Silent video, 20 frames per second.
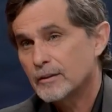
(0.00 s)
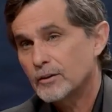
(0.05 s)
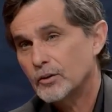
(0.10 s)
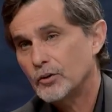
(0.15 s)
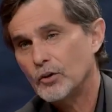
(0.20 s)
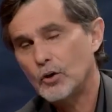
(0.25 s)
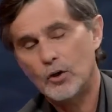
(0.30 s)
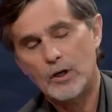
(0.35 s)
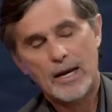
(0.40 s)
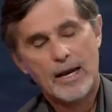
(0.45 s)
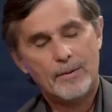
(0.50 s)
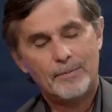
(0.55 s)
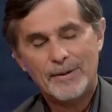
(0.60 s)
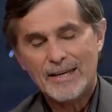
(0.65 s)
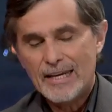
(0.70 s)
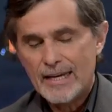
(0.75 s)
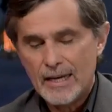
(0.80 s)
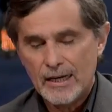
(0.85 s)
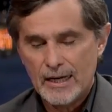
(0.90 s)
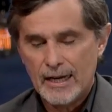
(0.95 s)
Yo la
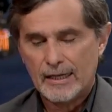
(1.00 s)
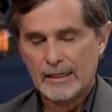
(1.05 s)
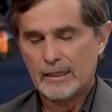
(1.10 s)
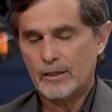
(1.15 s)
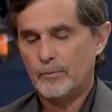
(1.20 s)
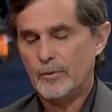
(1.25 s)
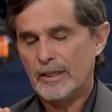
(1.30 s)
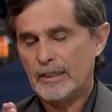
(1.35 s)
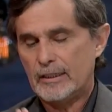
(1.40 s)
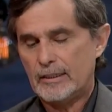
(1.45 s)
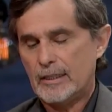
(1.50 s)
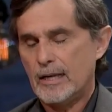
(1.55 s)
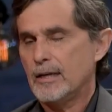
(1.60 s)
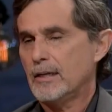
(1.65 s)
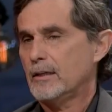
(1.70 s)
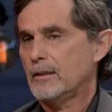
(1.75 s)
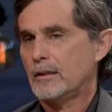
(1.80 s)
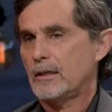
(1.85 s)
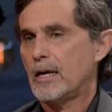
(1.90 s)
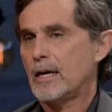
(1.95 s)
vi en la
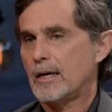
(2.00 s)
revista que